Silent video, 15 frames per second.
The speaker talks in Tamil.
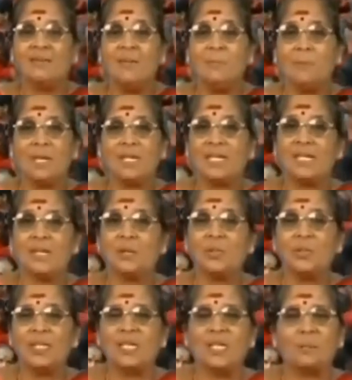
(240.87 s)
கவலைப்படாத இந்த
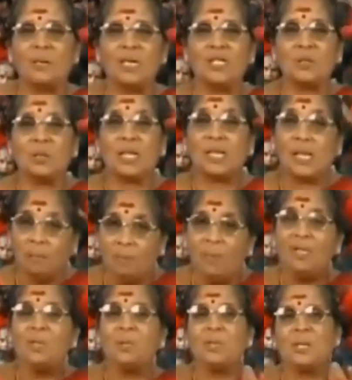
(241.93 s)
நூற்றி எட்டு படின்னு சொல்ல
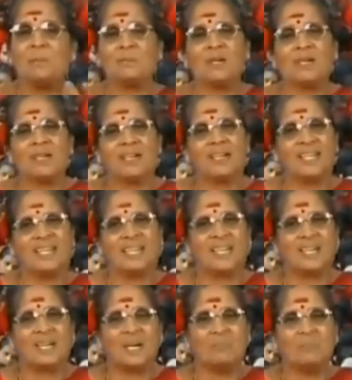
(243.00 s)
தப்பித்துக் கொள்ள பாருடா
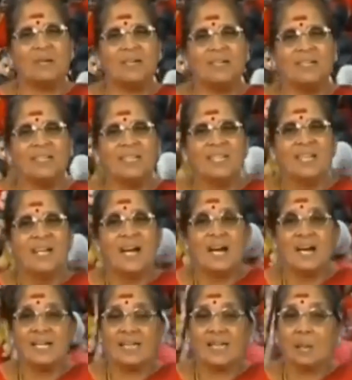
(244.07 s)
என்கிறாள் அம்மா
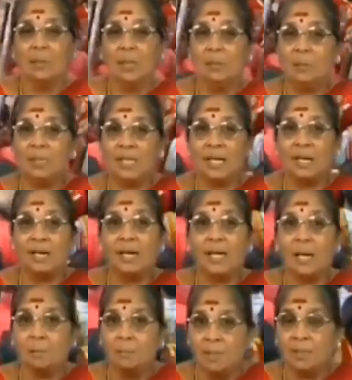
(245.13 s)
ஆக தமிழ்
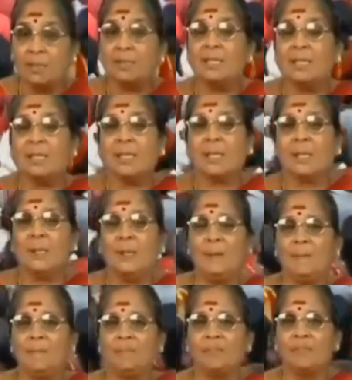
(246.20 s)
மந்திரங்களை அம்மா தந்திருக்கிறாள்
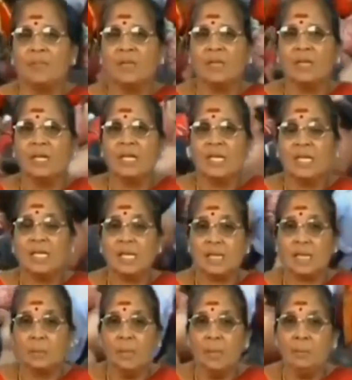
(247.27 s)

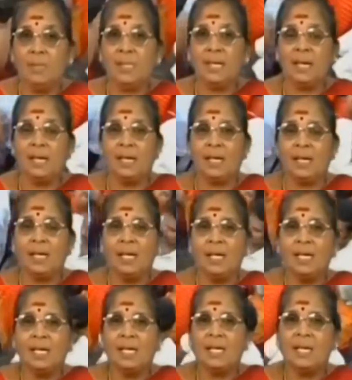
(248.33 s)
இந்த தமிழ் மந்திரங்கள்
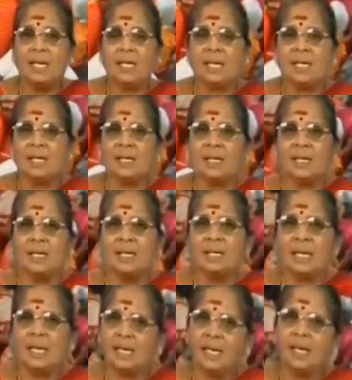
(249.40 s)
இன்றைக்கு
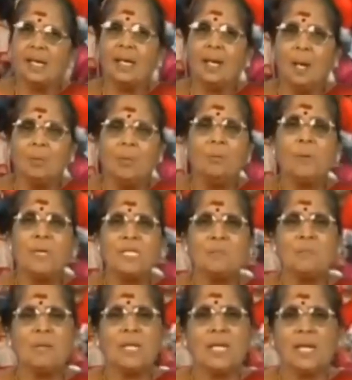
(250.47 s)
எங்கெங்கெல்லாமோ
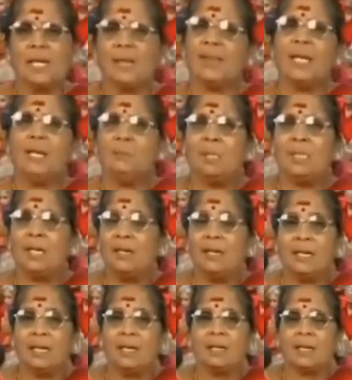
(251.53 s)
பேசப்படுகிற எத்தனை
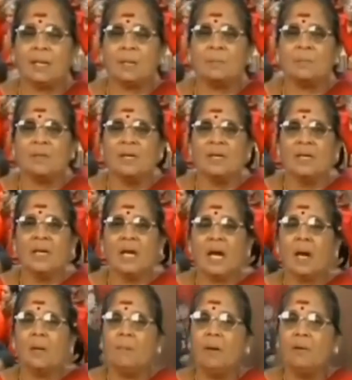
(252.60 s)
மந்திரங்கள் இருந்தாலும்
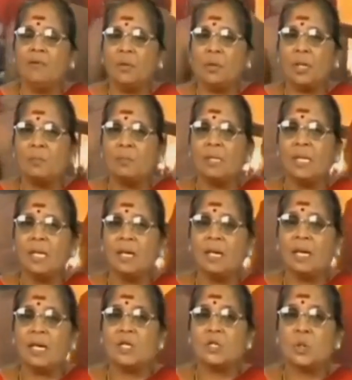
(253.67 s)
அம்மாவினுடைய
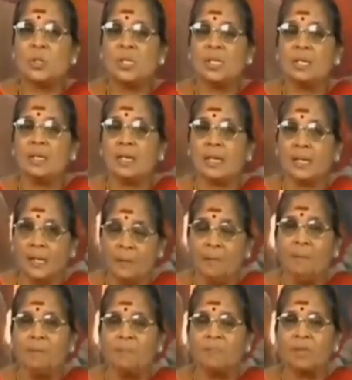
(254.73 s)
மந்திரங்களை சொல்லுகின்ற
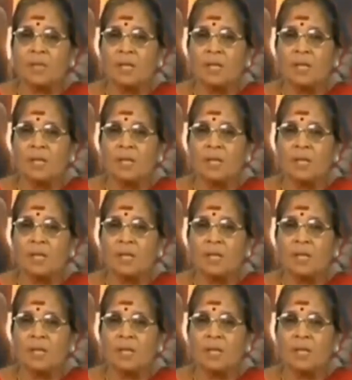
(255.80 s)
இடம்